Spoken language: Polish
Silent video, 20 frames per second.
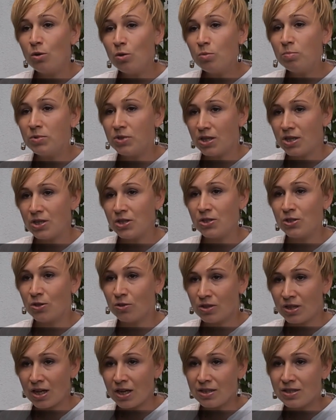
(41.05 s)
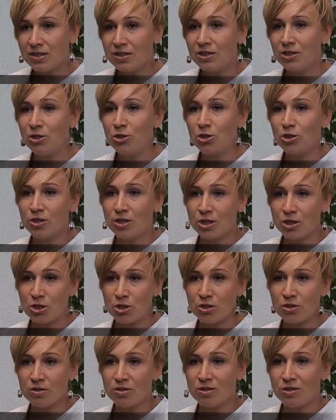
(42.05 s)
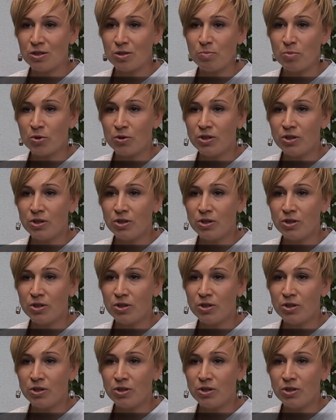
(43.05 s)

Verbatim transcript: lub też z dotacji czy też e,